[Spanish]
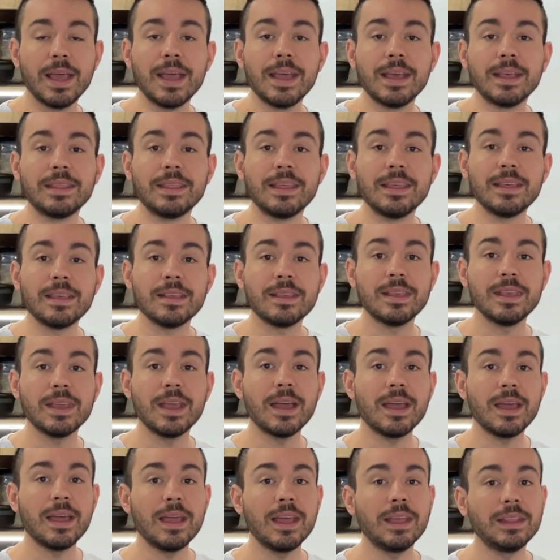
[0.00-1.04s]
Te
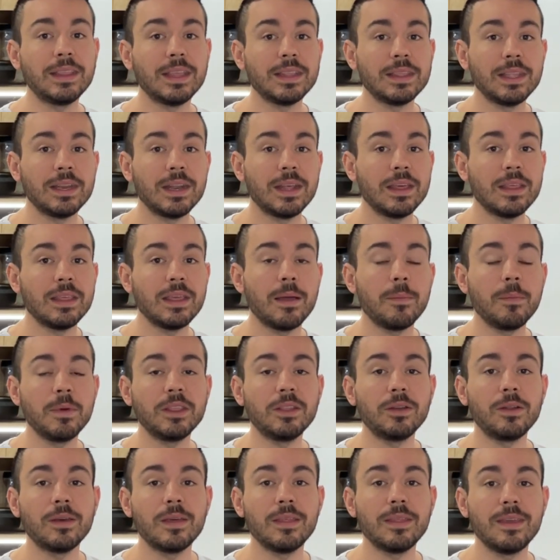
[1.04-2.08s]
decía, este tiene
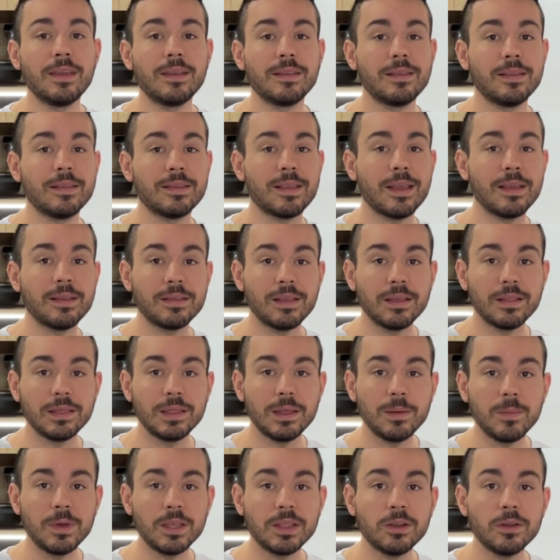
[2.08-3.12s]
diámetro de 16
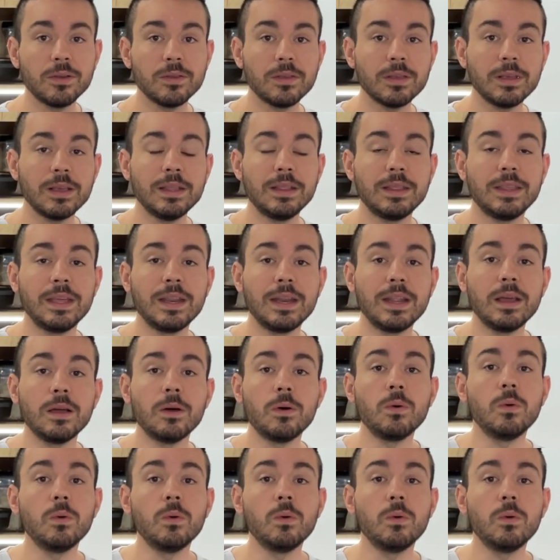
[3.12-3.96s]
centímetros y tiene